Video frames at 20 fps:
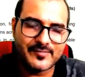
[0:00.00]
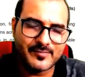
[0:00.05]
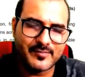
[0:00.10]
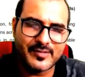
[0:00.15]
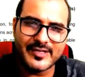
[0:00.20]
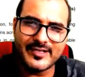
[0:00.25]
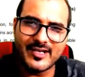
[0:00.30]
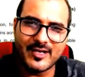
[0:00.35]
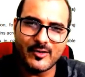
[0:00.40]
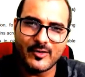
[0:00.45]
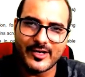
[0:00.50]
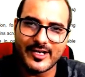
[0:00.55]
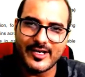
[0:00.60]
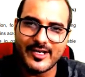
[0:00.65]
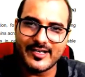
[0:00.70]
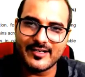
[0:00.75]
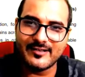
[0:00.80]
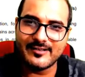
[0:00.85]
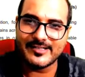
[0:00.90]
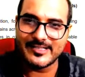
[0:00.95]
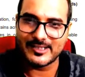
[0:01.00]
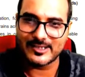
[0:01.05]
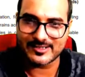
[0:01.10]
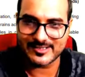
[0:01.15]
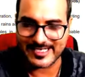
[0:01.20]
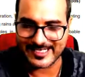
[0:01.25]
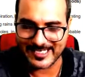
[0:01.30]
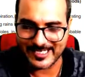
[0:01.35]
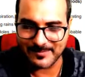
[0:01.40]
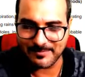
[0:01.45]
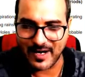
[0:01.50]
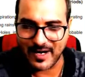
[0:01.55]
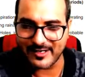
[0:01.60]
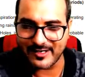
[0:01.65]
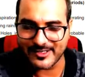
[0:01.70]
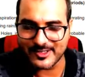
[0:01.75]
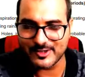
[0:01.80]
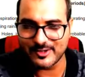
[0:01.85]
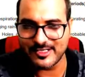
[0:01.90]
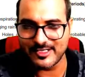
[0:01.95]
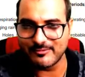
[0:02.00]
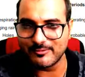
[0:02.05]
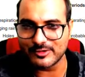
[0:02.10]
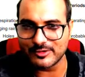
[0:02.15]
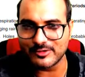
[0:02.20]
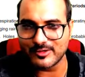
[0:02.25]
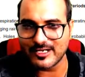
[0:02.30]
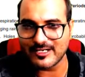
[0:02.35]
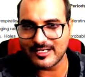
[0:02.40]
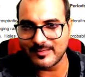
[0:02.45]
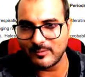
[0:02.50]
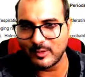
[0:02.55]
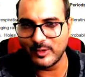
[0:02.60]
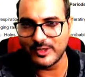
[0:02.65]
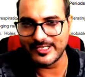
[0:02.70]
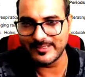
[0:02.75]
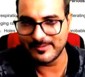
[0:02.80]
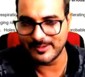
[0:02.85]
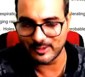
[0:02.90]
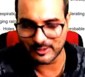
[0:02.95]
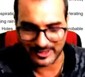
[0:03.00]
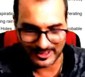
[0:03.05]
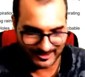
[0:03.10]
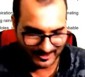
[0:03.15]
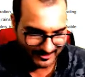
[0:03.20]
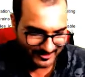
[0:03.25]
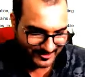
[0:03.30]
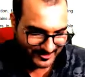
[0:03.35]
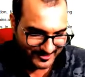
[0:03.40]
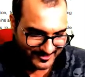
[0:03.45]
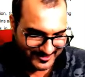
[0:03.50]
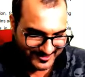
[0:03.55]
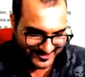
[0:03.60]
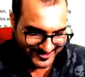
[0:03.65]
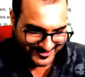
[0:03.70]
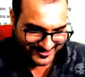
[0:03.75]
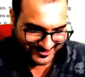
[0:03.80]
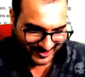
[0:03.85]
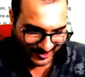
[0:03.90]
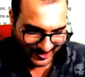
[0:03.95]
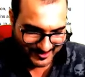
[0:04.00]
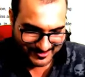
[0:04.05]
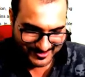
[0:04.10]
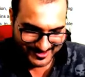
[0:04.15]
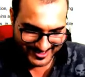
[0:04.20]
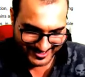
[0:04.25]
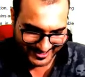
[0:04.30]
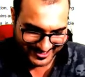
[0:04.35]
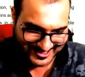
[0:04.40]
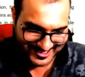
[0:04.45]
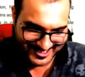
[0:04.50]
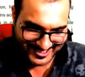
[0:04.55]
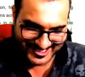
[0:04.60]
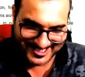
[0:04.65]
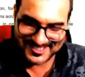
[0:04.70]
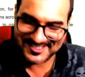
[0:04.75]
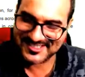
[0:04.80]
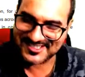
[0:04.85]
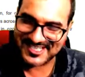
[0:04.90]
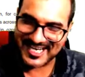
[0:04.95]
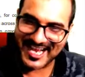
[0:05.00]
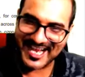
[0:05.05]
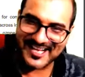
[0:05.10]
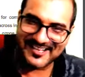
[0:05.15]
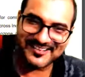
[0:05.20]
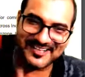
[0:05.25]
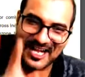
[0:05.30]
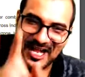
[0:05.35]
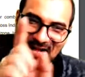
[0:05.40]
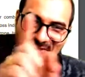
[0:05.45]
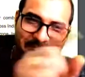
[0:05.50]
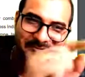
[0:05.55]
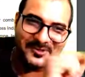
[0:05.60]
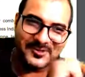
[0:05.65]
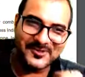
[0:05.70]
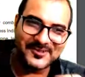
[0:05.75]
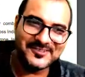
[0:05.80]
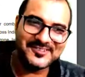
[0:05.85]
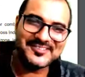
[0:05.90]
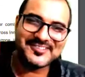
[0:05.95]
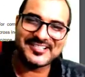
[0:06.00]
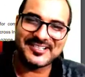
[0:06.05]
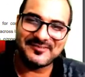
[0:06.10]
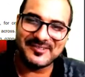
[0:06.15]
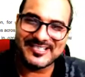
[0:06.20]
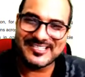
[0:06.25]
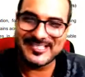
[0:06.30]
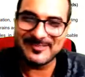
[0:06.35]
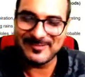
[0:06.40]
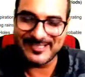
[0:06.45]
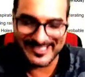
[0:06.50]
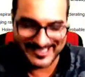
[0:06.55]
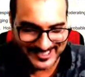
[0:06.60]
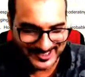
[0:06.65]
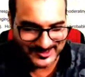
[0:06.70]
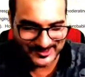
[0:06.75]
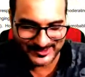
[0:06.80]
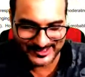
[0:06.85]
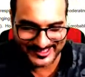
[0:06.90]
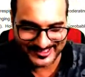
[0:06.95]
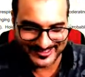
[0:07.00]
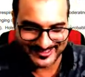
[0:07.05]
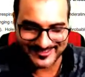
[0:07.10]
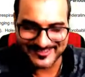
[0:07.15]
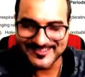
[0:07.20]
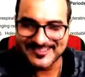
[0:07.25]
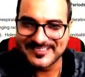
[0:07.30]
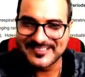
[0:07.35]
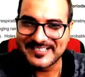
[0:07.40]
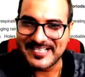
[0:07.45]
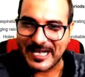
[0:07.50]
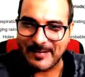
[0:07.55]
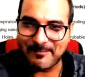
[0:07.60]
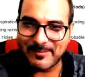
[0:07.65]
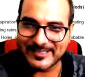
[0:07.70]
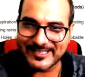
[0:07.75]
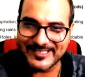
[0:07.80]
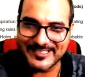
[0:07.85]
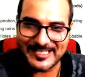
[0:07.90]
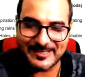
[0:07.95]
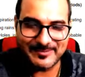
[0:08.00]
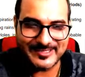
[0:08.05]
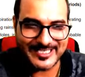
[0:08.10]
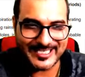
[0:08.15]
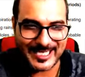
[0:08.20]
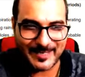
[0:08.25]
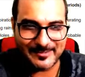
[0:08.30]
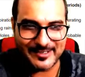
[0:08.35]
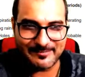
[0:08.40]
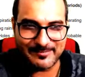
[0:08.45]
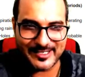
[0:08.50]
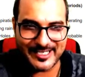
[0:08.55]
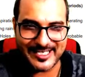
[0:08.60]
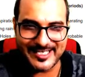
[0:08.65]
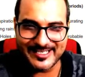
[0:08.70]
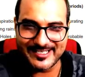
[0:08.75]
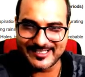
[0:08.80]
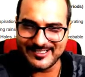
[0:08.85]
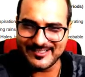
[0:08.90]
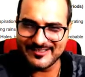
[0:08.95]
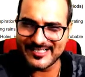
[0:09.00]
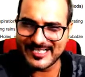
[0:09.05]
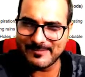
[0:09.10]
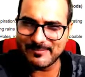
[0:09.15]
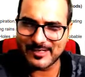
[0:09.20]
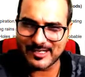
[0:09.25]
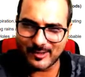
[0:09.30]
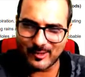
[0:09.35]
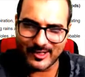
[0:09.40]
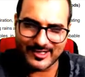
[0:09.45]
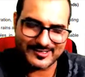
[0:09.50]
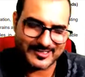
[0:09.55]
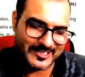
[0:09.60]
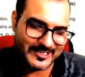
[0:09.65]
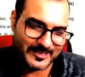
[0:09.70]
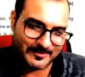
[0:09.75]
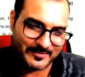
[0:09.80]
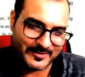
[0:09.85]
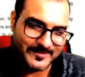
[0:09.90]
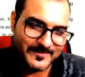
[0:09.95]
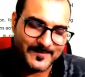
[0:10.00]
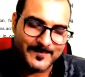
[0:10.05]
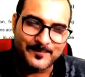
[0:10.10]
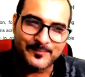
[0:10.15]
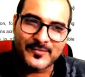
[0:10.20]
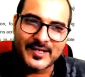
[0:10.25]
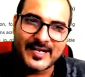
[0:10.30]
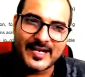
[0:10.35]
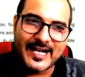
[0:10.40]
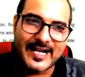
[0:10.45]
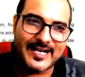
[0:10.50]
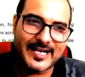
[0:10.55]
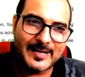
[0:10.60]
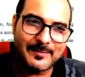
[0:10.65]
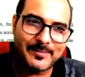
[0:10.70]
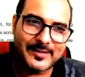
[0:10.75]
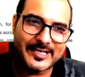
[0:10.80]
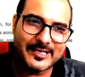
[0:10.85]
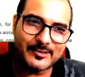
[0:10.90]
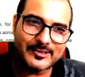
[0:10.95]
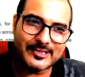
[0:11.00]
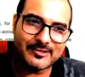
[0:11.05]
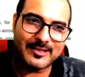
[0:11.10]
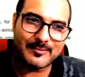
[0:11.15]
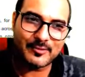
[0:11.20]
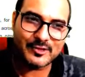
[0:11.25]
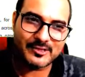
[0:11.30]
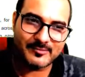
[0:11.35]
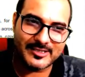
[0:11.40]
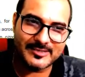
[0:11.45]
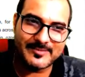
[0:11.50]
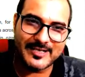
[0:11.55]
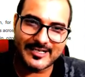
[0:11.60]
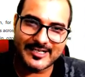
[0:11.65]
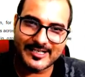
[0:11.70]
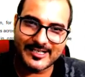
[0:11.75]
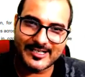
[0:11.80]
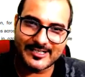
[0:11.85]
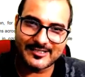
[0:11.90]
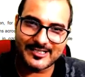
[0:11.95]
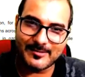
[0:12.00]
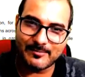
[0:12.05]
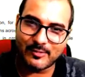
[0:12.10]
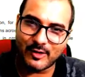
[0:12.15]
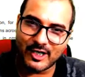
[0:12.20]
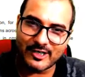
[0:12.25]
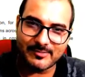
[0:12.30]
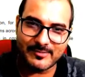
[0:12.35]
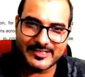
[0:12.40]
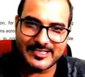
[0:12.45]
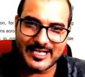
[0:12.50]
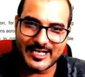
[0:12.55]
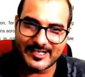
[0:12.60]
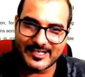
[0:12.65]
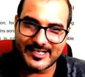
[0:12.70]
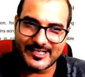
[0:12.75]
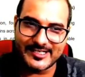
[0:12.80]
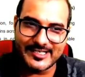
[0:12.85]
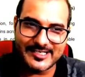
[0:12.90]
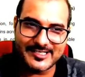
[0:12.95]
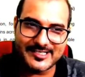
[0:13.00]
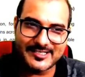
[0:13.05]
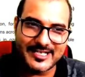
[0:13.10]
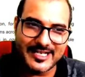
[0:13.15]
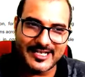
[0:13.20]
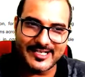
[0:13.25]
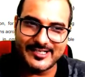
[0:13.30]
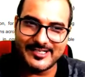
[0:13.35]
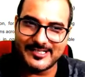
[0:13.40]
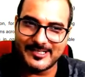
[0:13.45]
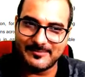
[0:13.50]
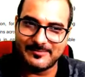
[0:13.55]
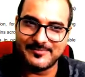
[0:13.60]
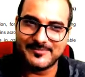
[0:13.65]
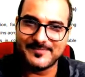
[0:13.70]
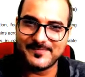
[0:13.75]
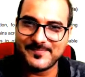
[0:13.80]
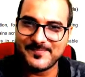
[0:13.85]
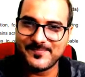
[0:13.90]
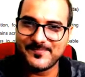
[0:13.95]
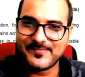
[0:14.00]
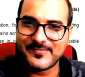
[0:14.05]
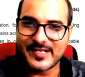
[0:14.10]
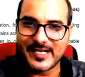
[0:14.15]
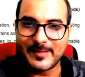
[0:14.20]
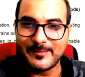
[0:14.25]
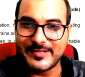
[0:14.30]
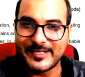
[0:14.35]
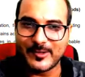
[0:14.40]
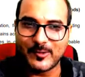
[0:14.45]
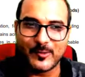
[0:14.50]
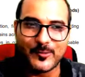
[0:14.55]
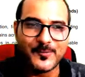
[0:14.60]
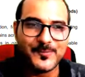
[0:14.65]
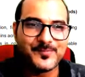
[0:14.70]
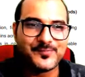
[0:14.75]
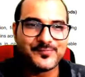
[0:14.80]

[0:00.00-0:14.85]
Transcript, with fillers: बढ़िया हो गया है ना सेकेंड पार्ट जो है वो थोड़ा सा बोरिंग भी होता था और कहीं ना कहीं शायद आपको समझने में दिक्कत होती थी अब पता नहीं अभी तक आपने पढ़ा है कि नहीं नहीं पढ़ा होगा शायद आपने अगर आप पढ़े होते तो आपको समझ में आता कि अच्छा बहुत मज़ा आ गया ये चीज़ है ही नहीं अब अब देखो